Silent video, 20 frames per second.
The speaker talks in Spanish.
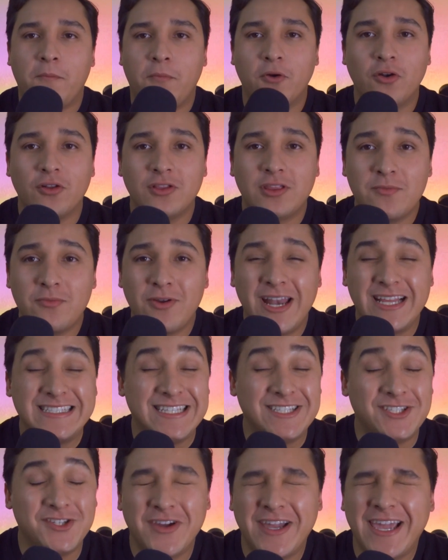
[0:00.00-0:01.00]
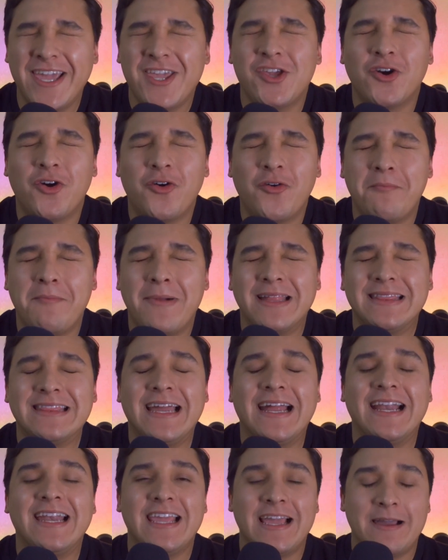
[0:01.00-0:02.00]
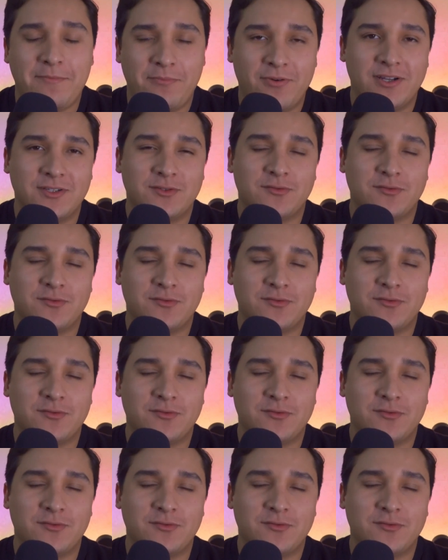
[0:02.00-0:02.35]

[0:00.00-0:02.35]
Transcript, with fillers: Por último, la sesión que yo mataría por